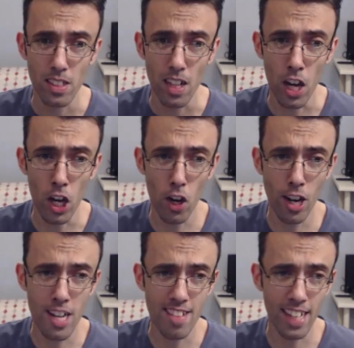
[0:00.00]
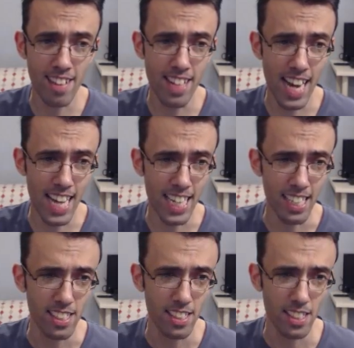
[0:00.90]
Oh, hanno iniziato a tirare.
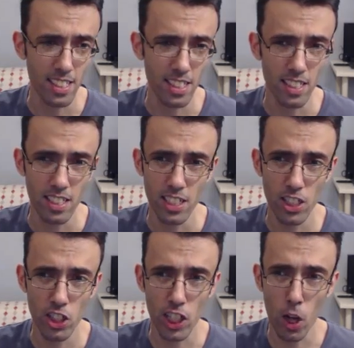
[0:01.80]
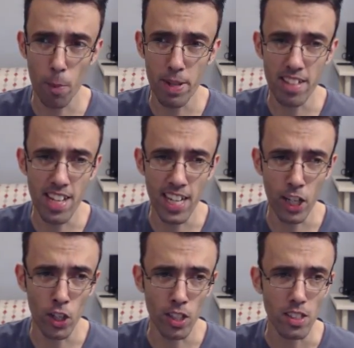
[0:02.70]
I ciclopi
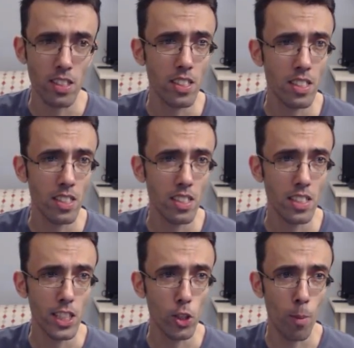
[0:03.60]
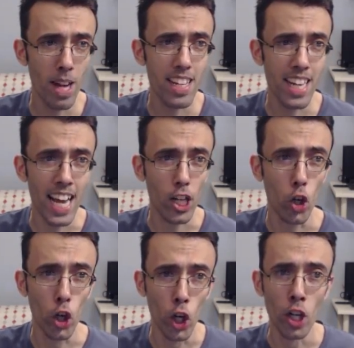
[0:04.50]
tirano. I romani
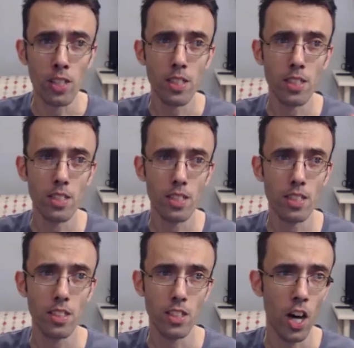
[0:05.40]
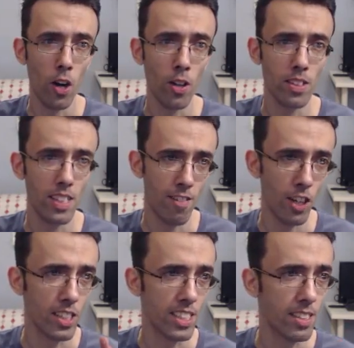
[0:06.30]
reggono. No, una
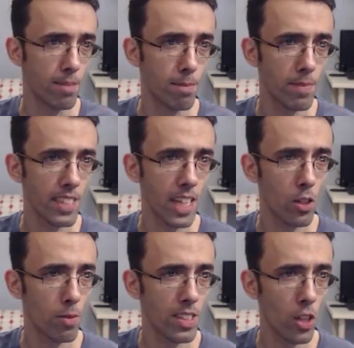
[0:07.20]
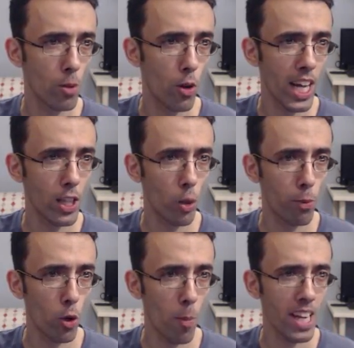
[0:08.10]
volta. Stanno, stanno morendo
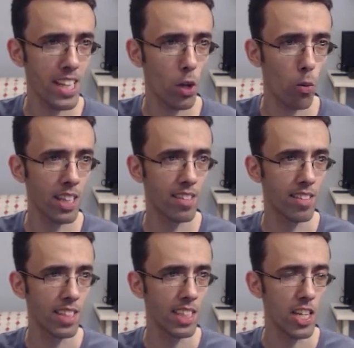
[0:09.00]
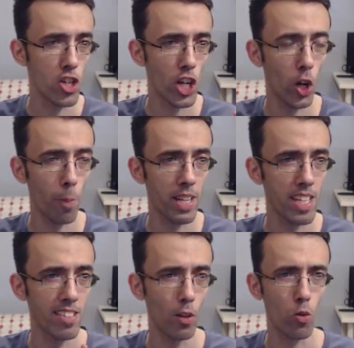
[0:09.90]
più romani di quanti i ciclopi ne stiano